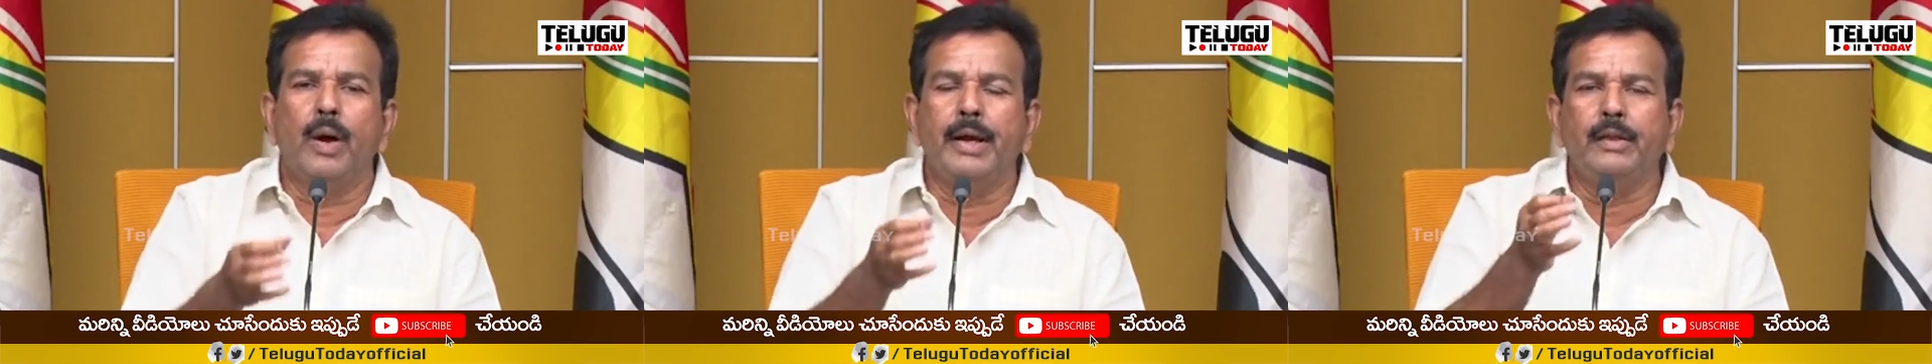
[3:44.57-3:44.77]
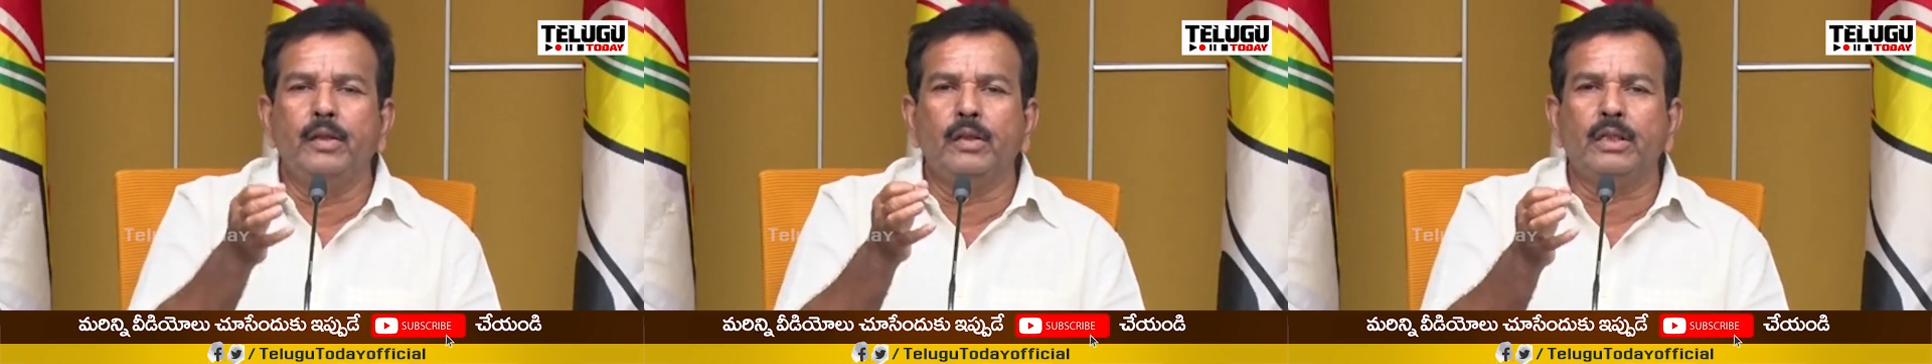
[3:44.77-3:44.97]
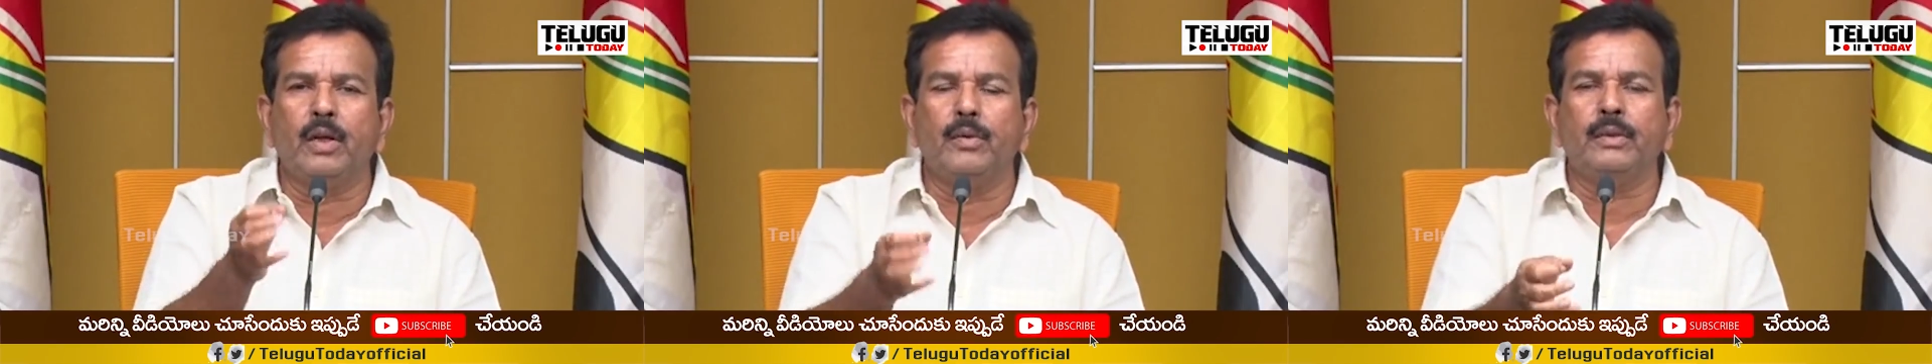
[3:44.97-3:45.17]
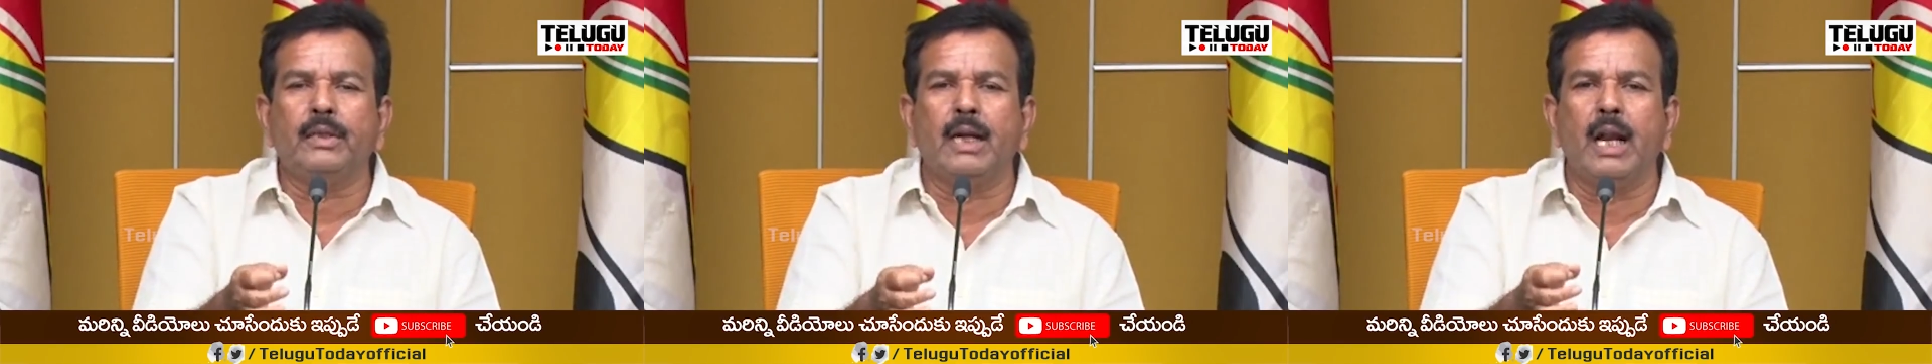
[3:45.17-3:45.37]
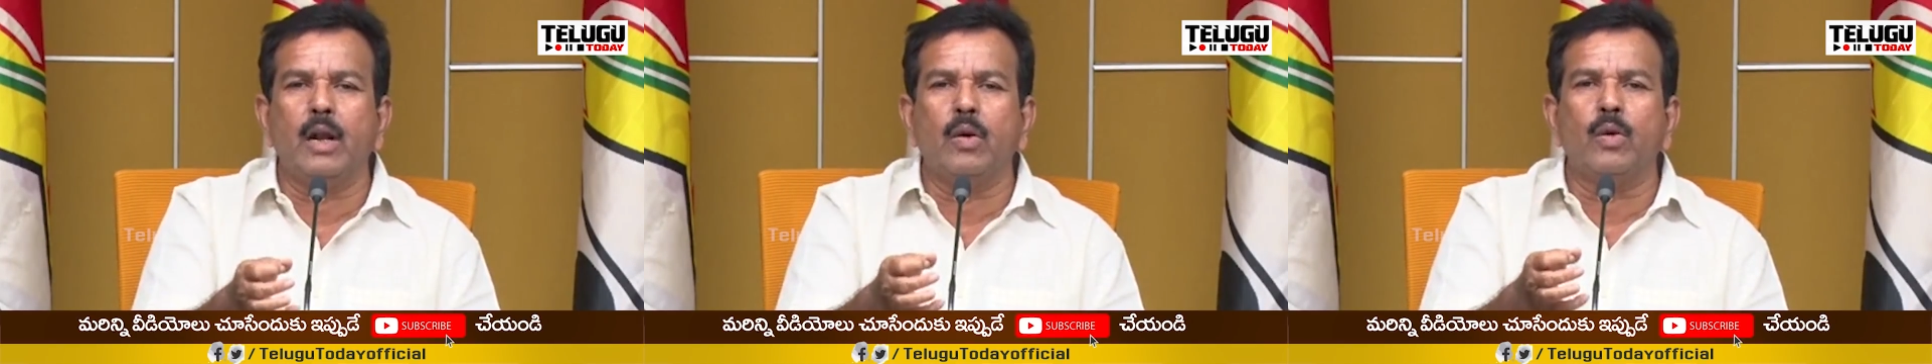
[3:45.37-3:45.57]
నువ్వు ఐదు
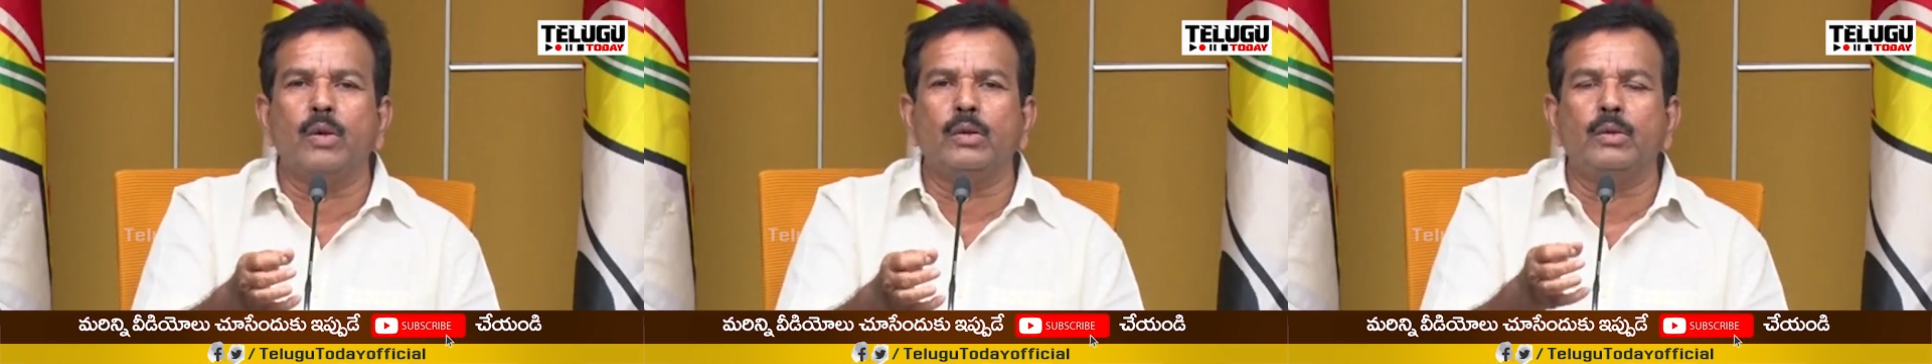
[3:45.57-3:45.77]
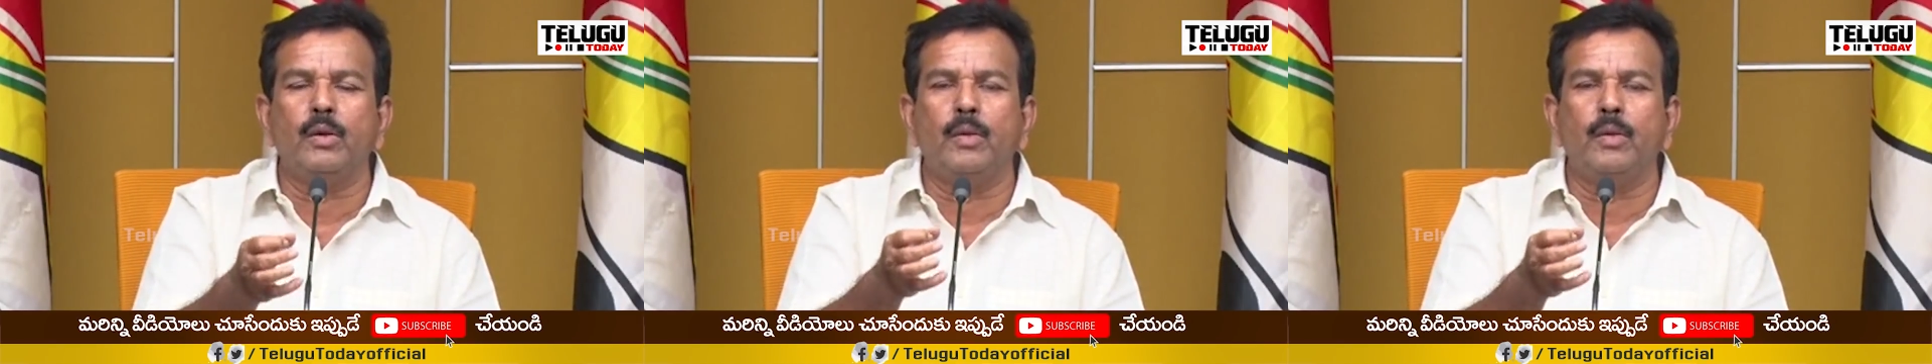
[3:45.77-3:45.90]
సంవత్సరాల